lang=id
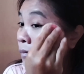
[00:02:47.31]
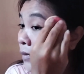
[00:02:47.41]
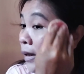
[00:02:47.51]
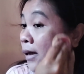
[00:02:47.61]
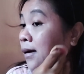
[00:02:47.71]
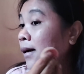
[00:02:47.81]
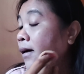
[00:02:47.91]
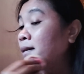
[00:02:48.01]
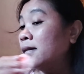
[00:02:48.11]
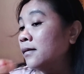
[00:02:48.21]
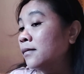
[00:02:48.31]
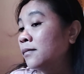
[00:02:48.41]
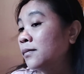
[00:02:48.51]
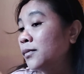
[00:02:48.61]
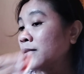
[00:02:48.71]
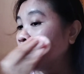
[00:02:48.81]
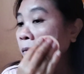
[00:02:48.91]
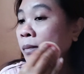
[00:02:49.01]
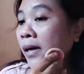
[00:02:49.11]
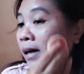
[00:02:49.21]
biar nggak
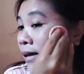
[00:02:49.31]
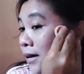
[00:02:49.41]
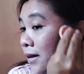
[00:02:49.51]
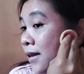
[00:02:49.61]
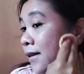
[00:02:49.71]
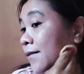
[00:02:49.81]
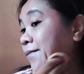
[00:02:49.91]
pucet banget